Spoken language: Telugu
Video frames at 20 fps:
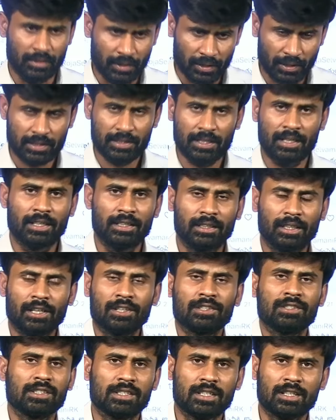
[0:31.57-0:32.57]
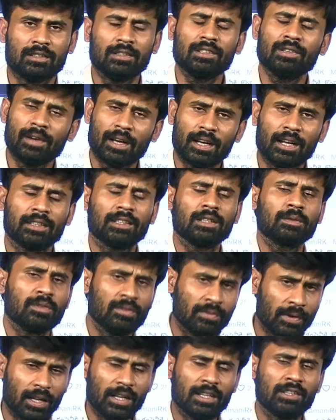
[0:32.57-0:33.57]
నిన్న జరిగితే ఇన్సిడెంట్స్ ఇవాళ
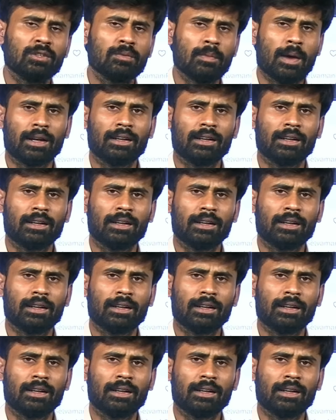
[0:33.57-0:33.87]
ఇవాళ ఎందుకు